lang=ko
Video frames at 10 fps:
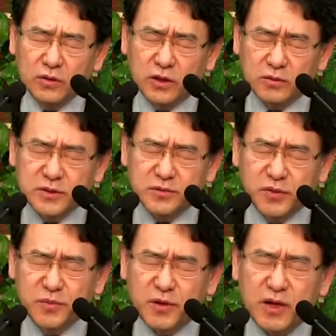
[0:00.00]
여러분이
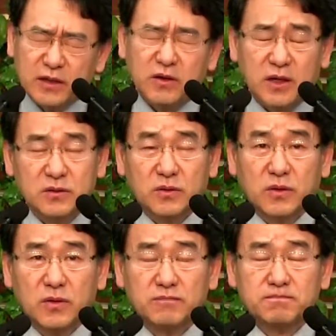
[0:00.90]

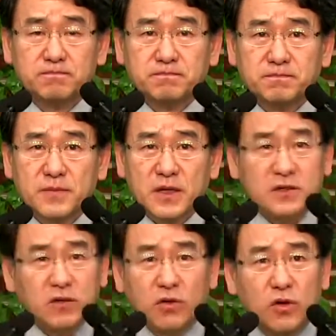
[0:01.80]
불평하더라도
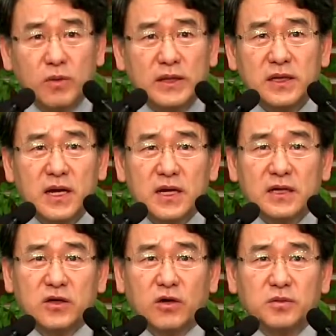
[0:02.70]
그걸로만
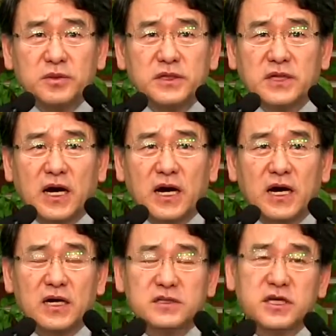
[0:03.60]
여러분이
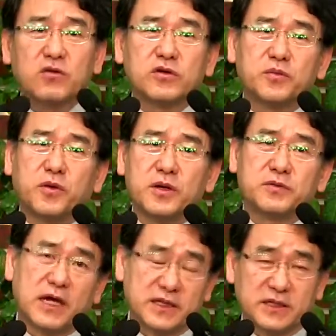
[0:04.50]
다 세월을 보내면
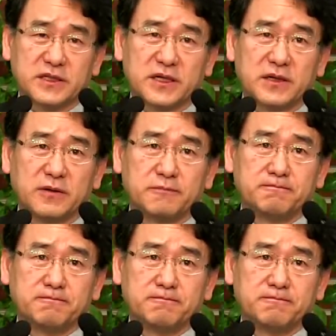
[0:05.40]
안 되잖아요.